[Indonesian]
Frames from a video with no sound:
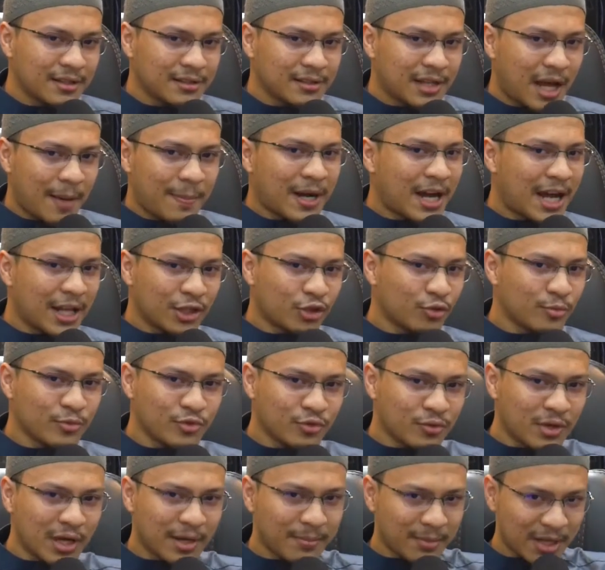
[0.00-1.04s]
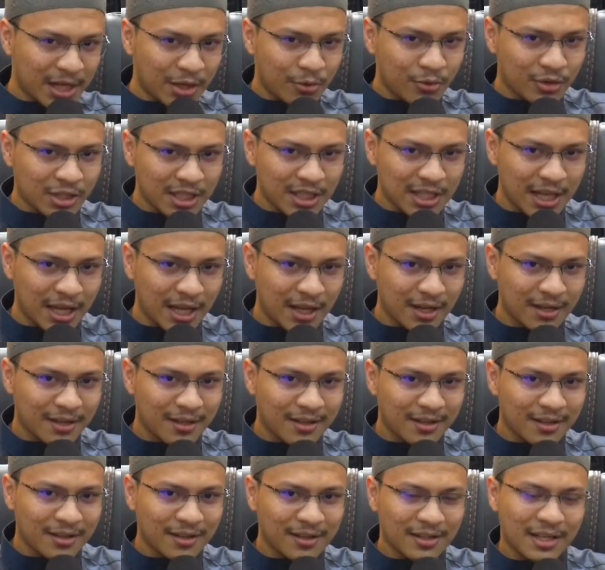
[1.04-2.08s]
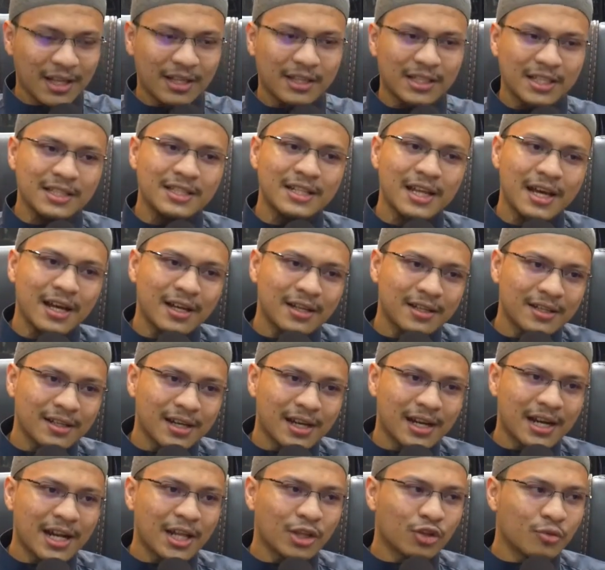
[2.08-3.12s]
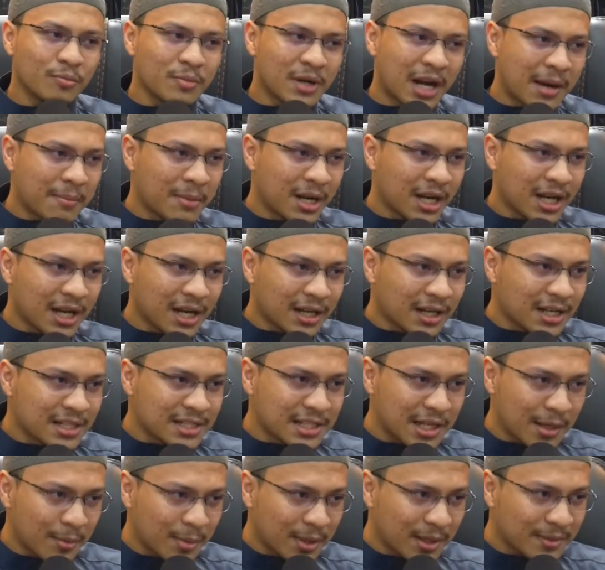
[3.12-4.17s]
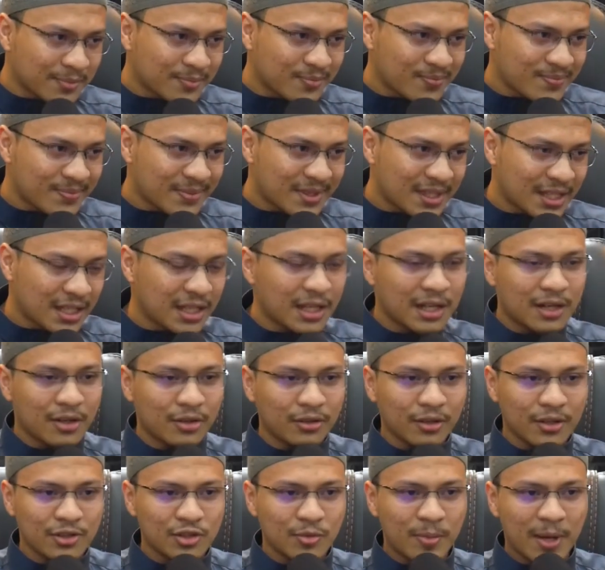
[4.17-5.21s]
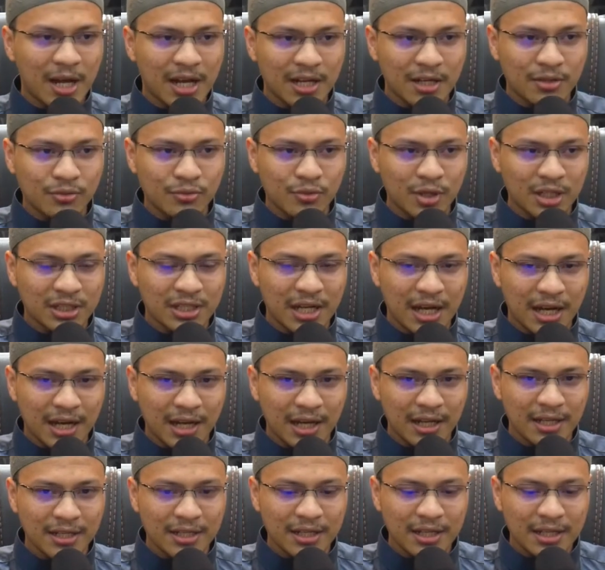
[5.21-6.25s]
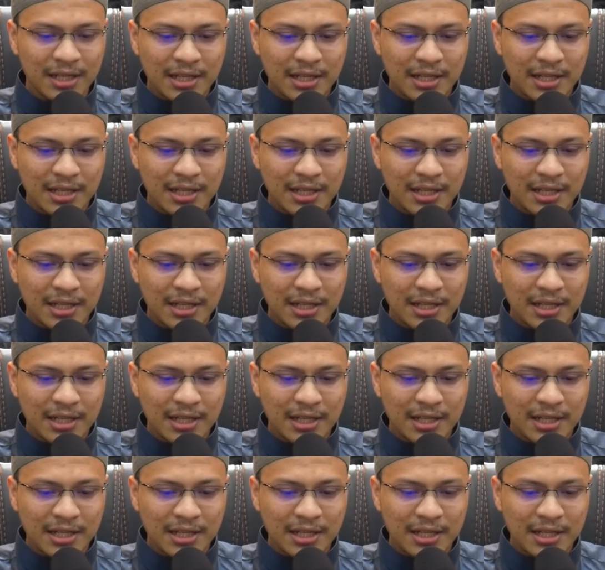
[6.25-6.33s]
Apakah antum juga mengikuti dia? Ya tidak, karena antum beramal karena siapa? Karena Allah Subhanahu wa taala.